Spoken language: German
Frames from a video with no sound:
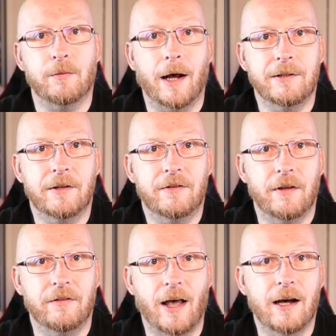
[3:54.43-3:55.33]
waren jetzt
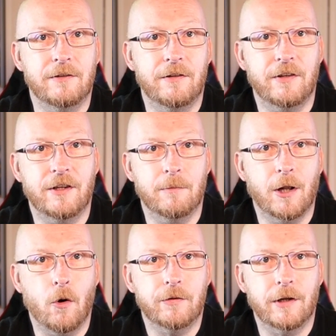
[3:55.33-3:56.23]
Sachen, die sich im
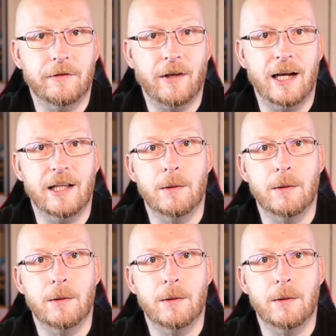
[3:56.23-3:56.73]
Lauf der Zeit